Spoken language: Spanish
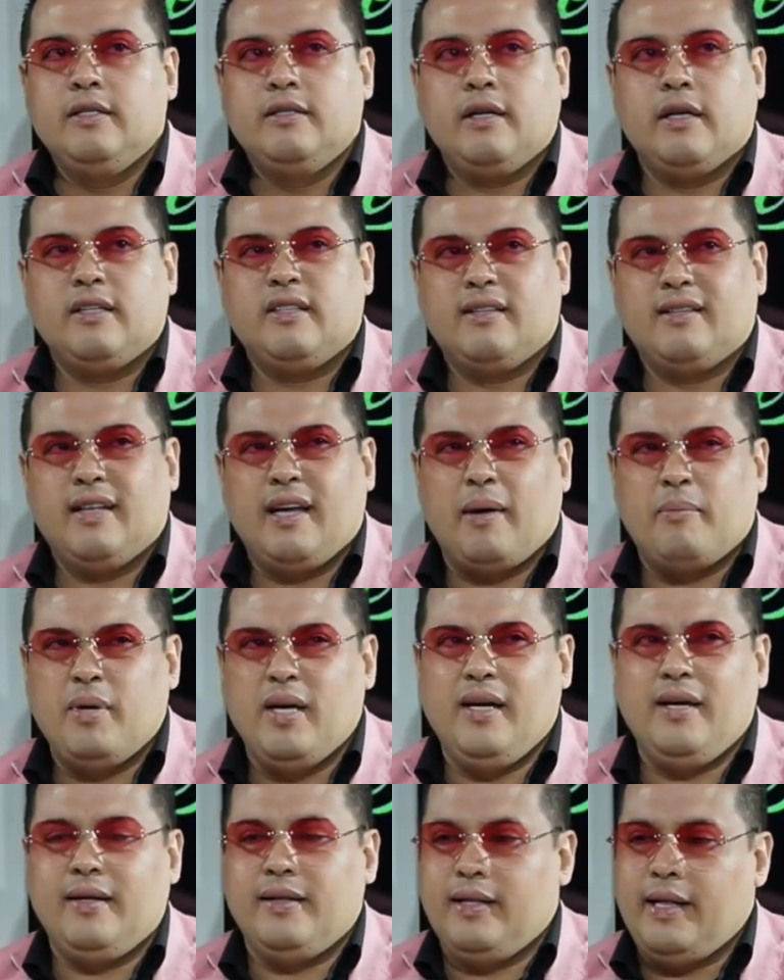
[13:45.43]
Este, a
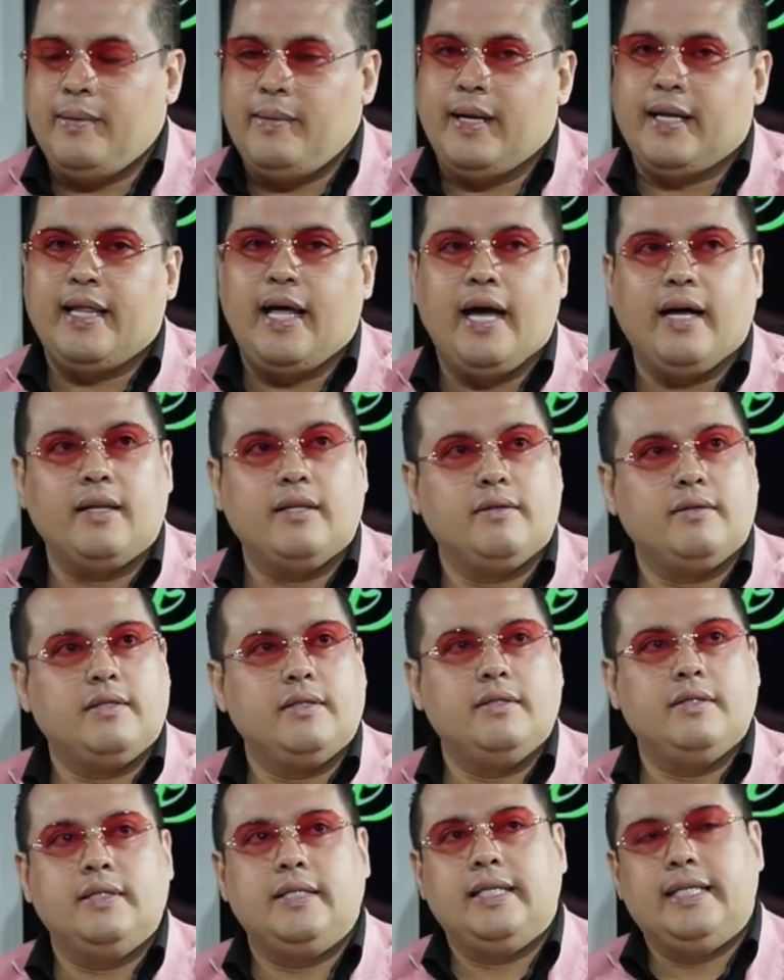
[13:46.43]
mí, de verdad,
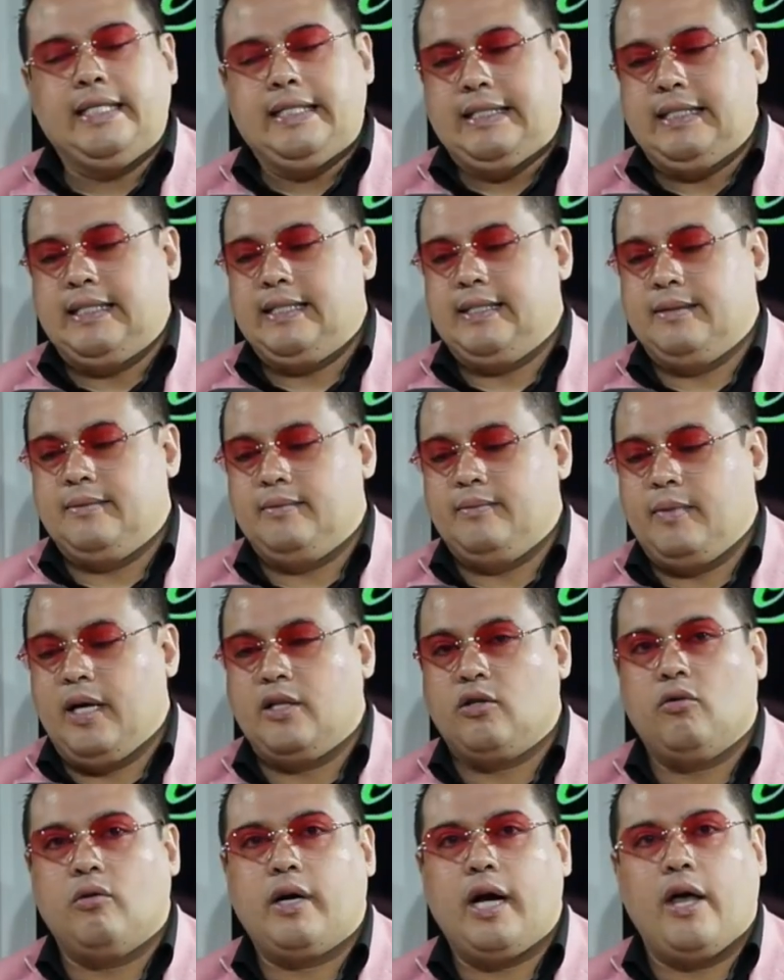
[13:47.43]
eh, me
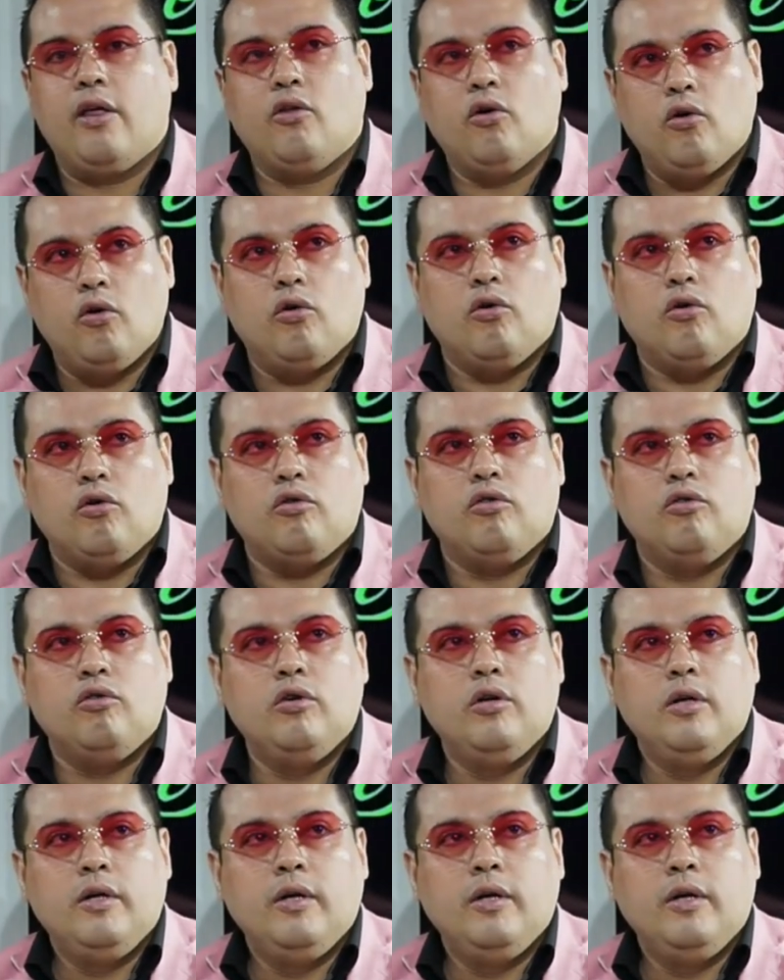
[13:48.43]
ha tocado,